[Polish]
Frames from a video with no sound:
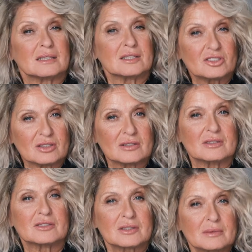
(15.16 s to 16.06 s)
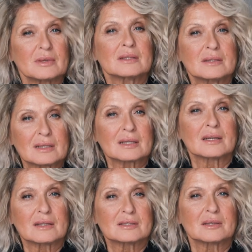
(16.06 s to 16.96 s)
dzień jest inny, że nie ma
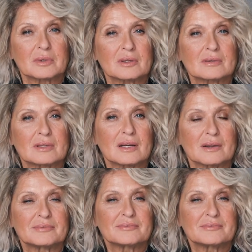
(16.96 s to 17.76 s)
takiego samego dnia.